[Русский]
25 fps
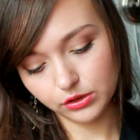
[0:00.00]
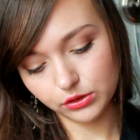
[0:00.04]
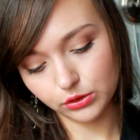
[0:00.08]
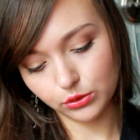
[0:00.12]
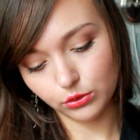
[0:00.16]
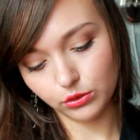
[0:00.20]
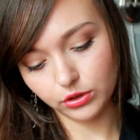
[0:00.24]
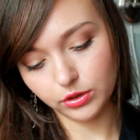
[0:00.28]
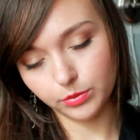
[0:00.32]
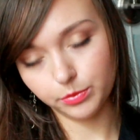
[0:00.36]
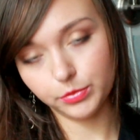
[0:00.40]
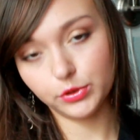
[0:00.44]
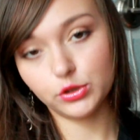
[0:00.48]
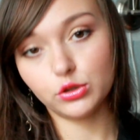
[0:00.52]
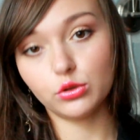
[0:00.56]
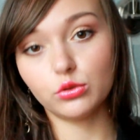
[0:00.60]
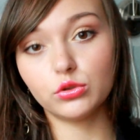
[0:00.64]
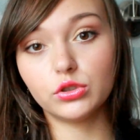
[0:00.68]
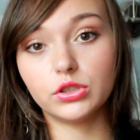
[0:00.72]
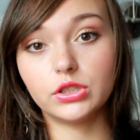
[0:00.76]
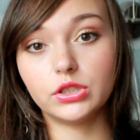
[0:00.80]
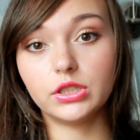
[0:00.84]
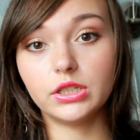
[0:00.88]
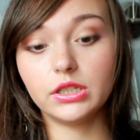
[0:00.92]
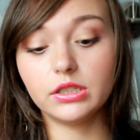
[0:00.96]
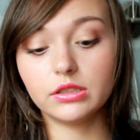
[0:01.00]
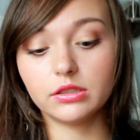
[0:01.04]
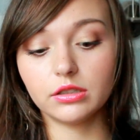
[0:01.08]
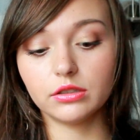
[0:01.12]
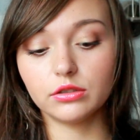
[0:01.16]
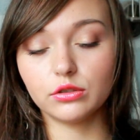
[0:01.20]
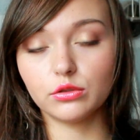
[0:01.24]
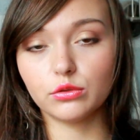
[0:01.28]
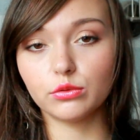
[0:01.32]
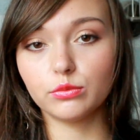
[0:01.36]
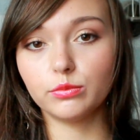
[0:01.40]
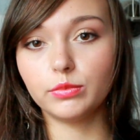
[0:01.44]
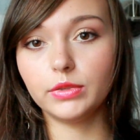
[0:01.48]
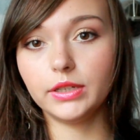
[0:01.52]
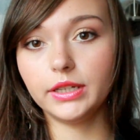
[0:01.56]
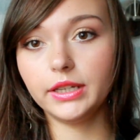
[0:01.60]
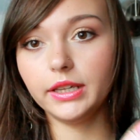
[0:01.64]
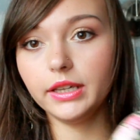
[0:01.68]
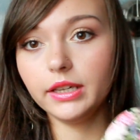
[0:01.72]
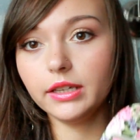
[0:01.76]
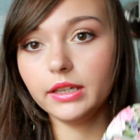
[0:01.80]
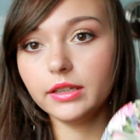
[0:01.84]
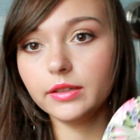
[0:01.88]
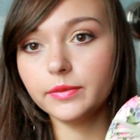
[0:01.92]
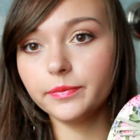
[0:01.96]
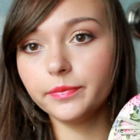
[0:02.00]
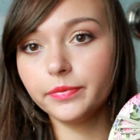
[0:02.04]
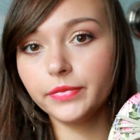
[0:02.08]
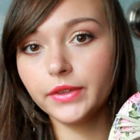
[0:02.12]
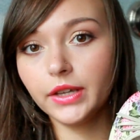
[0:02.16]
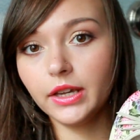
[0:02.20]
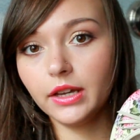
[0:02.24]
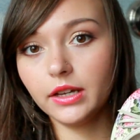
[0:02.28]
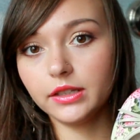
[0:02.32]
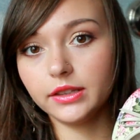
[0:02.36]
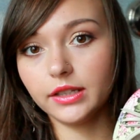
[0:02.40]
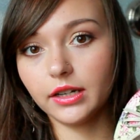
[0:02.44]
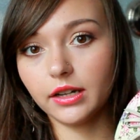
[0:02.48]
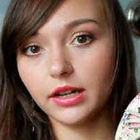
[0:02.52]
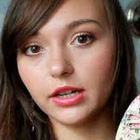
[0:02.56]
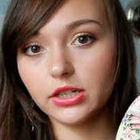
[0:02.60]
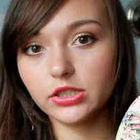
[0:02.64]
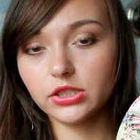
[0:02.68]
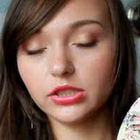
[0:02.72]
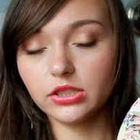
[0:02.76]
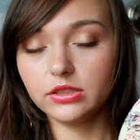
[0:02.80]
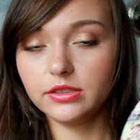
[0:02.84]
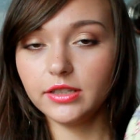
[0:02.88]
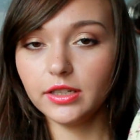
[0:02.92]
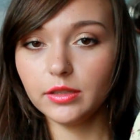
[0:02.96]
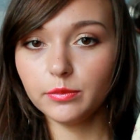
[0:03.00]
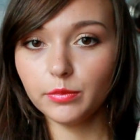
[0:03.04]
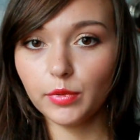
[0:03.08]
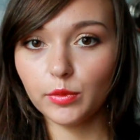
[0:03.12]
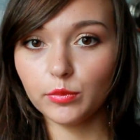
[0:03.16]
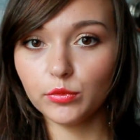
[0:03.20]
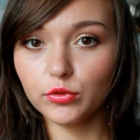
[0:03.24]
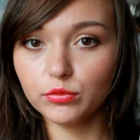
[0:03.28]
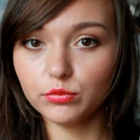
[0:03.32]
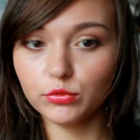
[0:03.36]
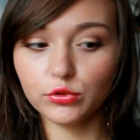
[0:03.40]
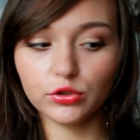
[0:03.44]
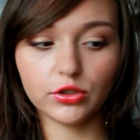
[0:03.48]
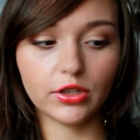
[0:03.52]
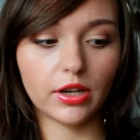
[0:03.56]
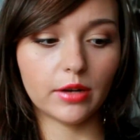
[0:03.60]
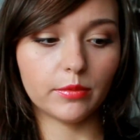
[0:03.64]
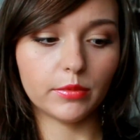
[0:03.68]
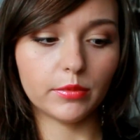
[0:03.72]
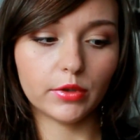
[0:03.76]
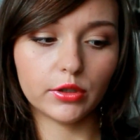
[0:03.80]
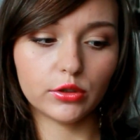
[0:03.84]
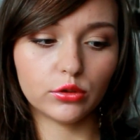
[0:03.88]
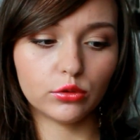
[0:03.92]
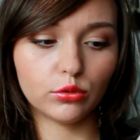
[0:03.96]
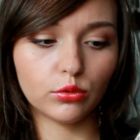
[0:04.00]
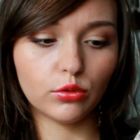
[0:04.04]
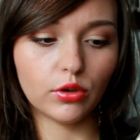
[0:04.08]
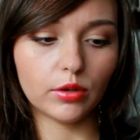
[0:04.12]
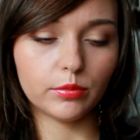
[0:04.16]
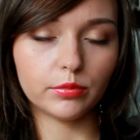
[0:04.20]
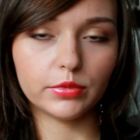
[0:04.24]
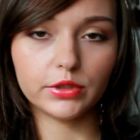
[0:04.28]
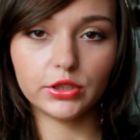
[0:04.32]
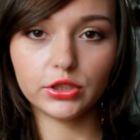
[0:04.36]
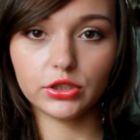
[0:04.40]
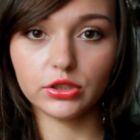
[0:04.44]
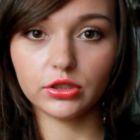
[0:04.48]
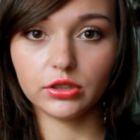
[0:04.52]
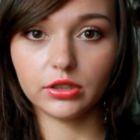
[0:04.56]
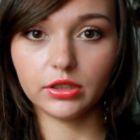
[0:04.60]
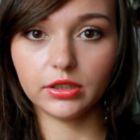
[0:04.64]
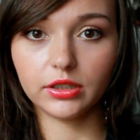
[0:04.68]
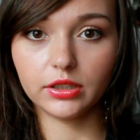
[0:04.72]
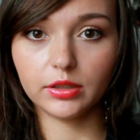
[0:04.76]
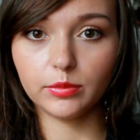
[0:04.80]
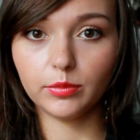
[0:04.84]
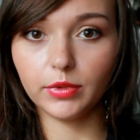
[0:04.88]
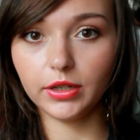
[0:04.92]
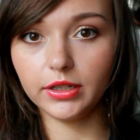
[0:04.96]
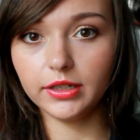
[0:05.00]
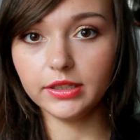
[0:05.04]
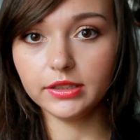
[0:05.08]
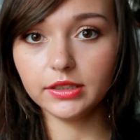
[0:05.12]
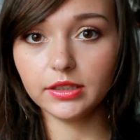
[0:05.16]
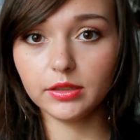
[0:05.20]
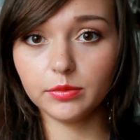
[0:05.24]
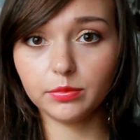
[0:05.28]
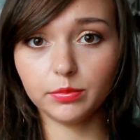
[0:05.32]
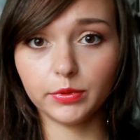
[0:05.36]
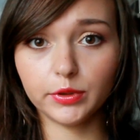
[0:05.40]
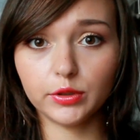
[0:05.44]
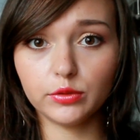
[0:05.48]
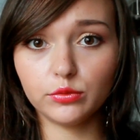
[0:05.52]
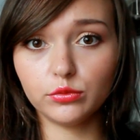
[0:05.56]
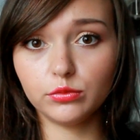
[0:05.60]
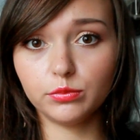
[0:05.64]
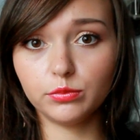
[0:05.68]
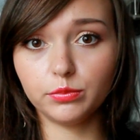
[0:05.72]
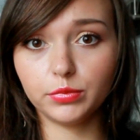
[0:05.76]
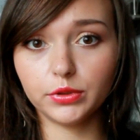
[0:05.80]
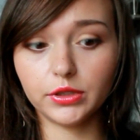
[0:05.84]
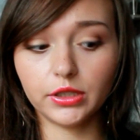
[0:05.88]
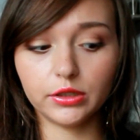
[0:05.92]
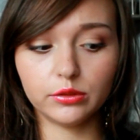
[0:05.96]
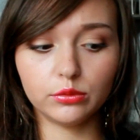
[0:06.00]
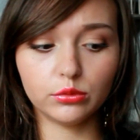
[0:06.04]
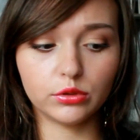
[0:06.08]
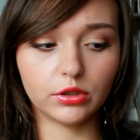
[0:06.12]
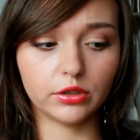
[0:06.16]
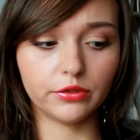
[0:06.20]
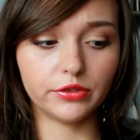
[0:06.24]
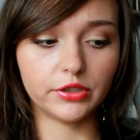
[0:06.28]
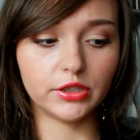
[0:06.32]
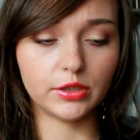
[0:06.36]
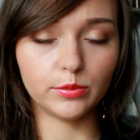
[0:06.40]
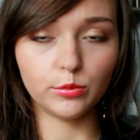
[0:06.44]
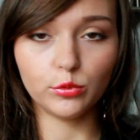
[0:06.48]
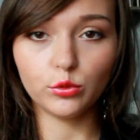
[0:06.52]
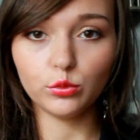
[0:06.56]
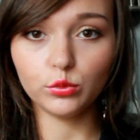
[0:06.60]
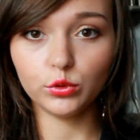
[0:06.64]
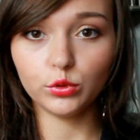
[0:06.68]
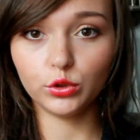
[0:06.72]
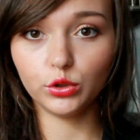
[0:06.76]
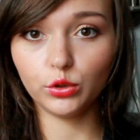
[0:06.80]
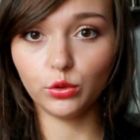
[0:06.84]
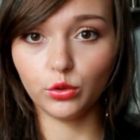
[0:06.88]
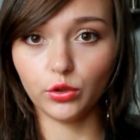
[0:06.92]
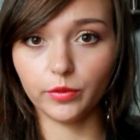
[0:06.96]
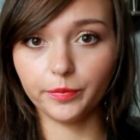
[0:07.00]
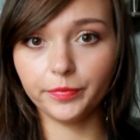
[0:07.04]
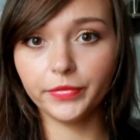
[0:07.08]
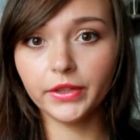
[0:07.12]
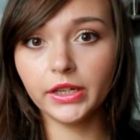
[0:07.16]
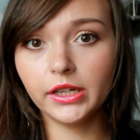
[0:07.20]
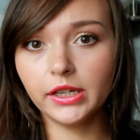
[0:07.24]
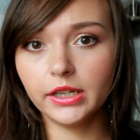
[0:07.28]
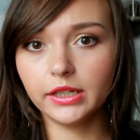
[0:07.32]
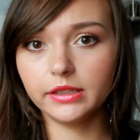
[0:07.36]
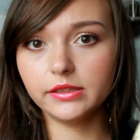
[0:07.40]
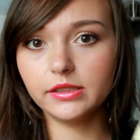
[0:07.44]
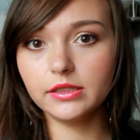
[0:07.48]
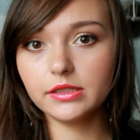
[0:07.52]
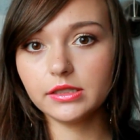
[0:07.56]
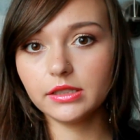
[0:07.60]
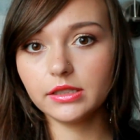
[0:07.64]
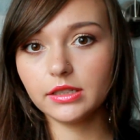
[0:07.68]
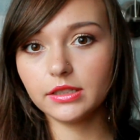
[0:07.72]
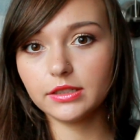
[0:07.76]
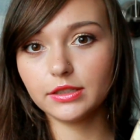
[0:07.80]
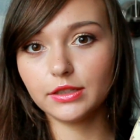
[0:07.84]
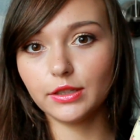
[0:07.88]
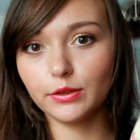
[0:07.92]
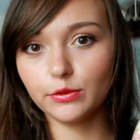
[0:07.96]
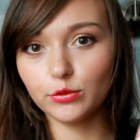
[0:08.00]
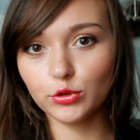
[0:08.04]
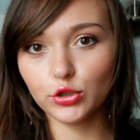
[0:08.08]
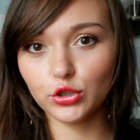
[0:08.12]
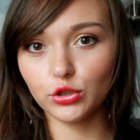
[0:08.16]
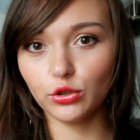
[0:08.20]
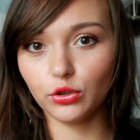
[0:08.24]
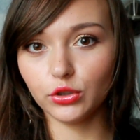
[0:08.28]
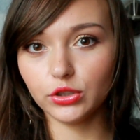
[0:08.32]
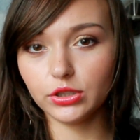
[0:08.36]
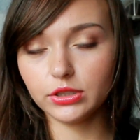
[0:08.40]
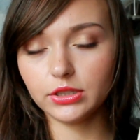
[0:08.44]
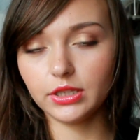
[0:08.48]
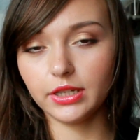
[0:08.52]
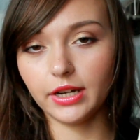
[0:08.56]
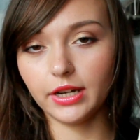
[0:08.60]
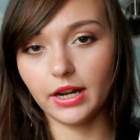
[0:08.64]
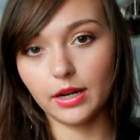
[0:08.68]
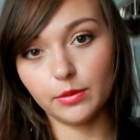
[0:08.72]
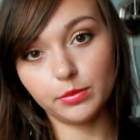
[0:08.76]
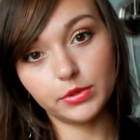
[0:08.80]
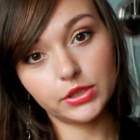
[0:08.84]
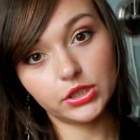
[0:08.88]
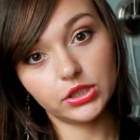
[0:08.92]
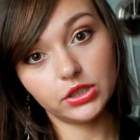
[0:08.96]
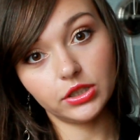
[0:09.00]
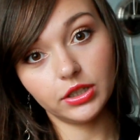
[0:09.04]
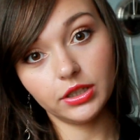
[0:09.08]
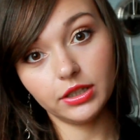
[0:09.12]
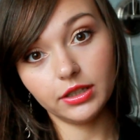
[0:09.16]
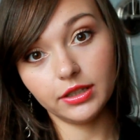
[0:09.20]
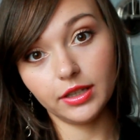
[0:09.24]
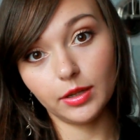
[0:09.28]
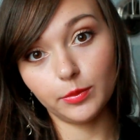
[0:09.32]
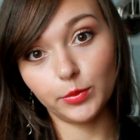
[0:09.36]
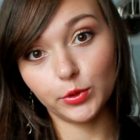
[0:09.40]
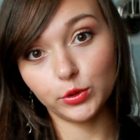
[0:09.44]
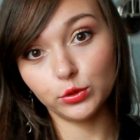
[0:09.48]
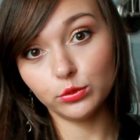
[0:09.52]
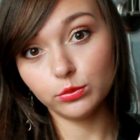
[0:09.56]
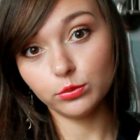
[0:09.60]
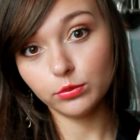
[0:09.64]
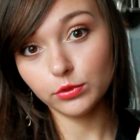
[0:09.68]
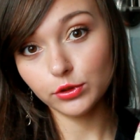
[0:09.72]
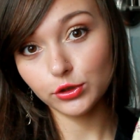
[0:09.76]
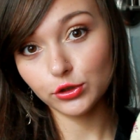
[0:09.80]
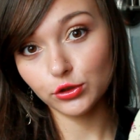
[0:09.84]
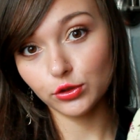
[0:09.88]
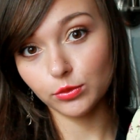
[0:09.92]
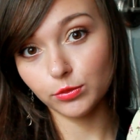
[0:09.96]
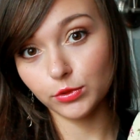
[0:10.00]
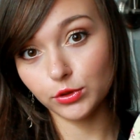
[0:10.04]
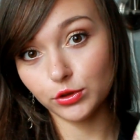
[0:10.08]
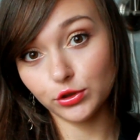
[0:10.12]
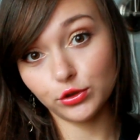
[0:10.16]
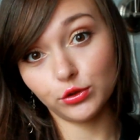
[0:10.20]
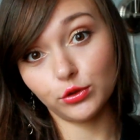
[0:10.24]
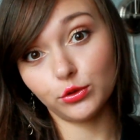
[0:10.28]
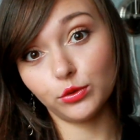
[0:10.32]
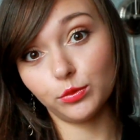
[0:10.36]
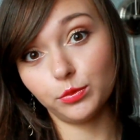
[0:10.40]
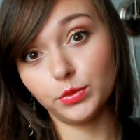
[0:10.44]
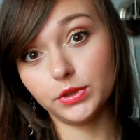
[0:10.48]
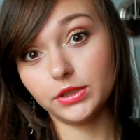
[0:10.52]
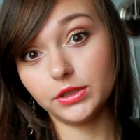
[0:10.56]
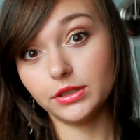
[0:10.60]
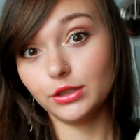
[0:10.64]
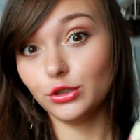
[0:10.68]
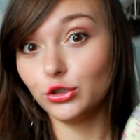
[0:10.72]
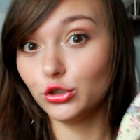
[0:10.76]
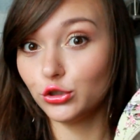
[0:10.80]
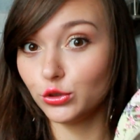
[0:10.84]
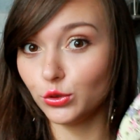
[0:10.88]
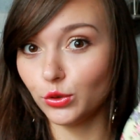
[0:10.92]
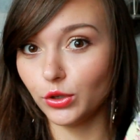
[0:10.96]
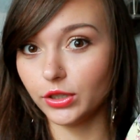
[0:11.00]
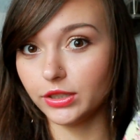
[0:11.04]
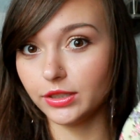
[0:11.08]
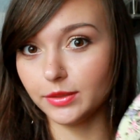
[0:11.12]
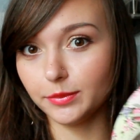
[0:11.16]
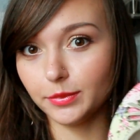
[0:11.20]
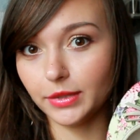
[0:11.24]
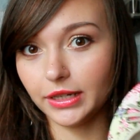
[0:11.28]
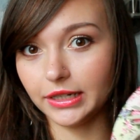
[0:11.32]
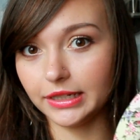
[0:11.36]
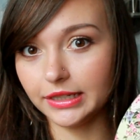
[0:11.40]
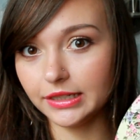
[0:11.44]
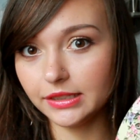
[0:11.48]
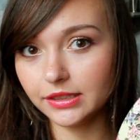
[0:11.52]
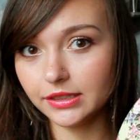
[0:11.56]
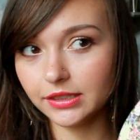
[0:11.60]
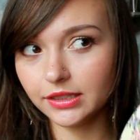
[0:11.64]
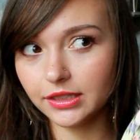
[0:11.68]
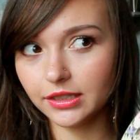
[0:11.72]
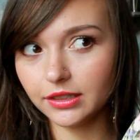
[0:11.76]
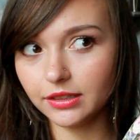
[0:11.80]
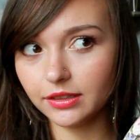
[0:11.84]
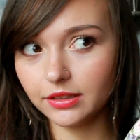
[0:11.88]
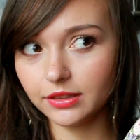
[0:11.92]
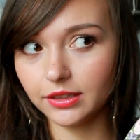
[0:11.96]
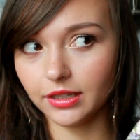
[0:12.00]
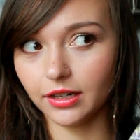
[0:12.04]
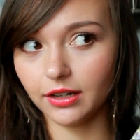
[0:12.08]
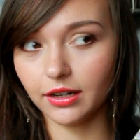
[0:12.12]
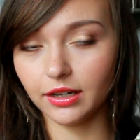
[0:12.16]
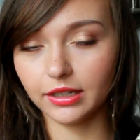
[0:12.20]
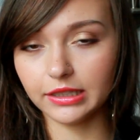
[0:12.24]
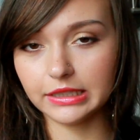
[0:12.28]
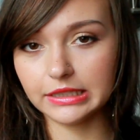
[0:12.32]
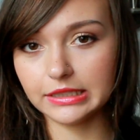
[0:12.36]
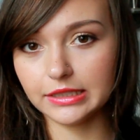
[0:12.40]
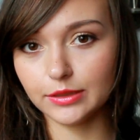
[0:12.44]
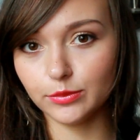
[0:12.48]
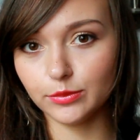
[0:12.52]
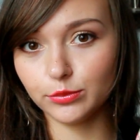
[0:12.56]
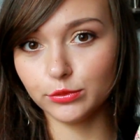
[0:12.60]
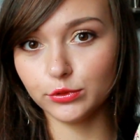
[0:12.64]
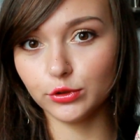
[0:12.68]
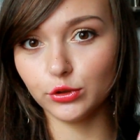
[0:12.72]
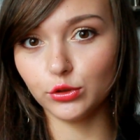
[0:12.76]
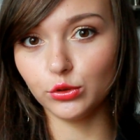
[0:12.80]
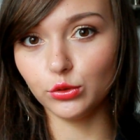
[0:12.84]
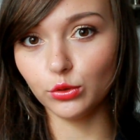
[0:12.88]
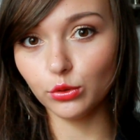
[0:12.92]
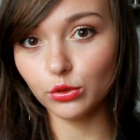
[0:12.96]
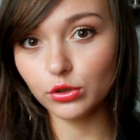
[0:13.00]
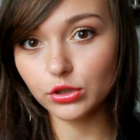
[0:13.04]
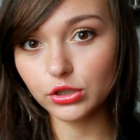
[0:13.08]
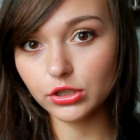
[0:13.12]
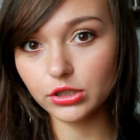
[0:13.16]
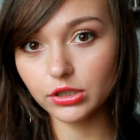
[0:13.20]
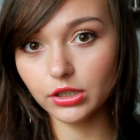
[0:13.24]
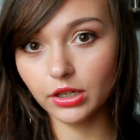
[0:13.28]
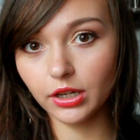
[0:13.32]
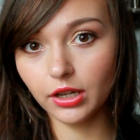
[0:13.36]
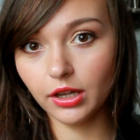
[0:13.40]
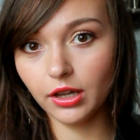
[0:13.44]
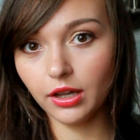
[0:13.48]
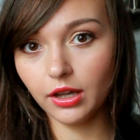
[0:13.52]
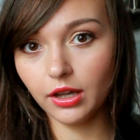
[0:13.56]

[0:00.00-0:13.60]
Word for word: стоили 530 рублей. На каждый день, по-моему, самое то. Обычные такие балетки подойдут ко всему. Но единственное, из-за того, что они тряпочные, я подумала, что мне нужно купить еще одни балетки, так как если будет дождь,